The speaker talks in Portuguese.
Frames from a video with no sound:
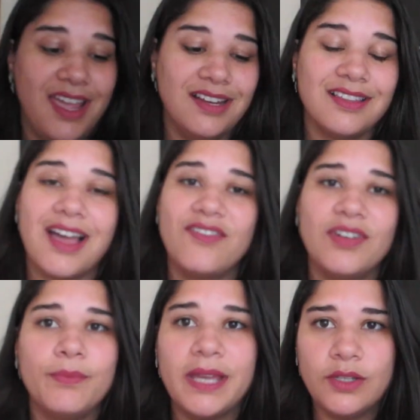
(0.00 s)
Ele
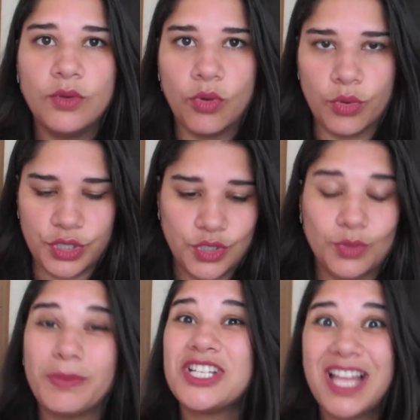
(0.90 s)
lava bem o
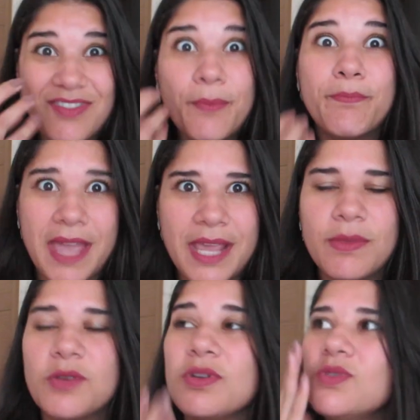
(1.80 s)
rosto, mas lava
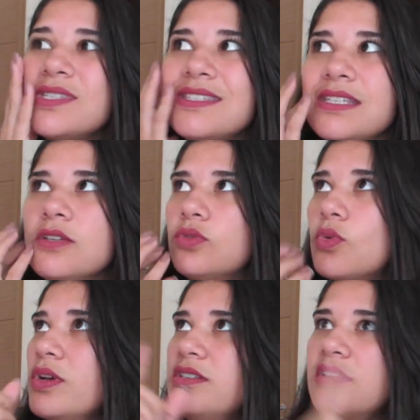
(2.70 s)
bem mesmo. Eu sinto
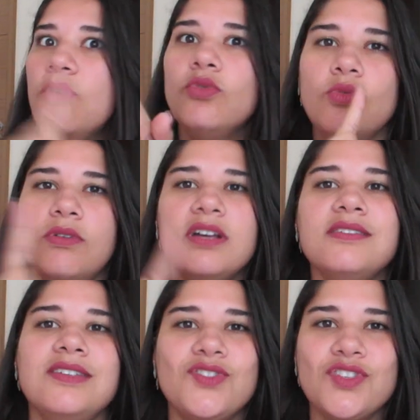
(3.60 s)
coisa que eu nunca
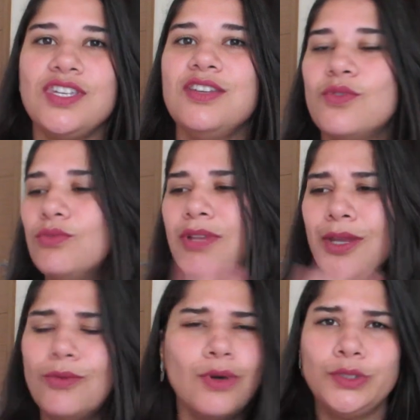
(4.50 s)
senti com
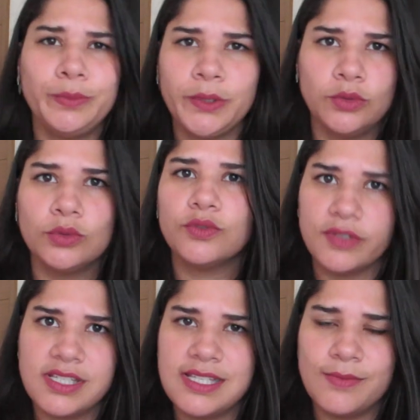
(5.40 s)
nenhum outro produto.
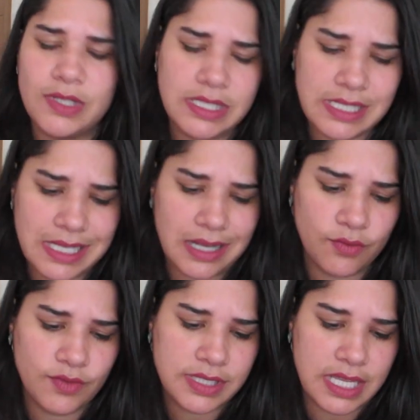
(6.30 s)
Vou ser muito sincera
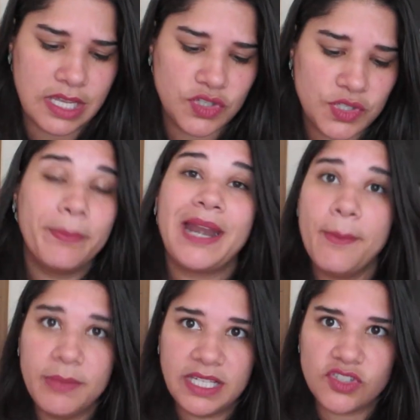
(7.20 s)
com vocês.
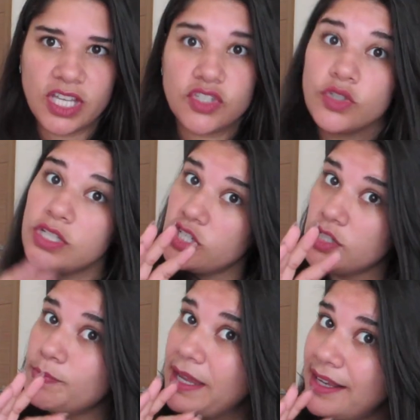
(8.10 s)
Pra mim, gente, tô
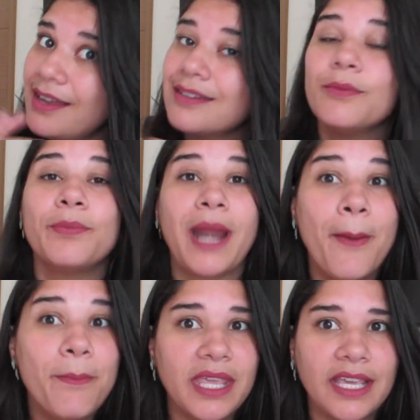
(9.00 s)
deixando bem claro que
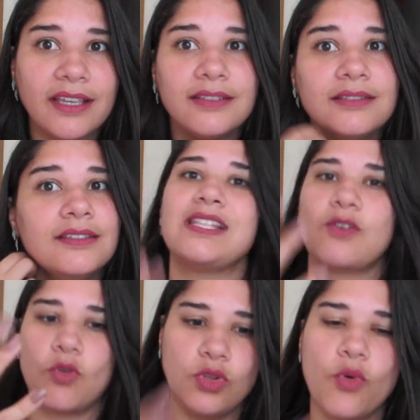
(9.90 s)
pra mim,
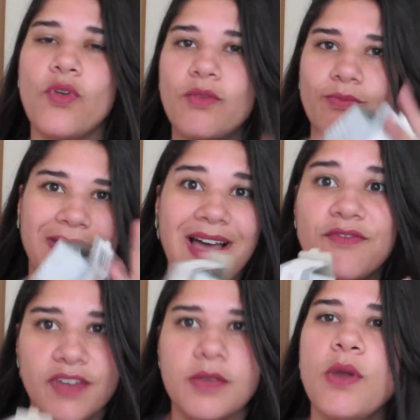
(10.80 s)
quando eu
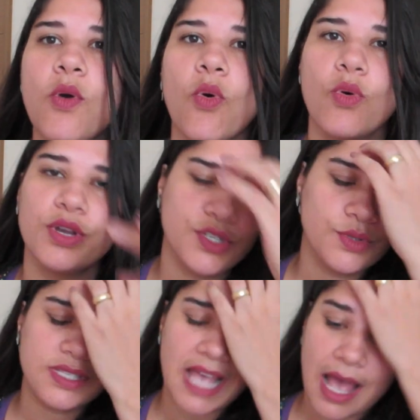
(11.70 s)
lavei meu
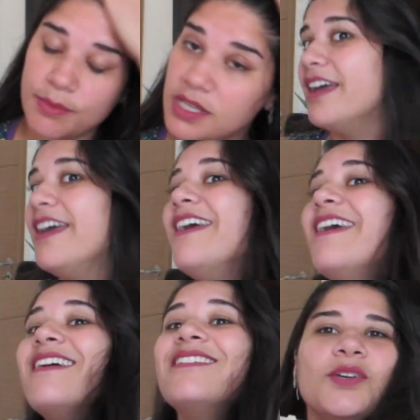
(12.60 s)
rosto, sabe?
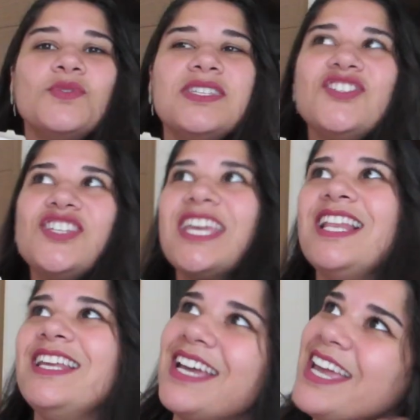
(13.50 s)
É, eu senti
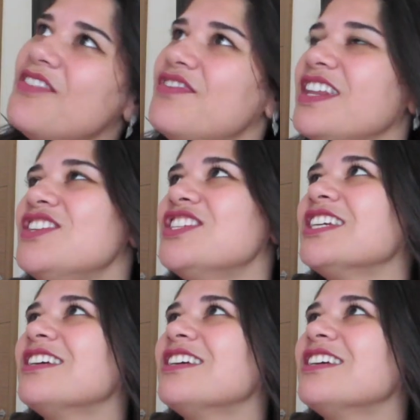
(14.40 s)
aquele refresco,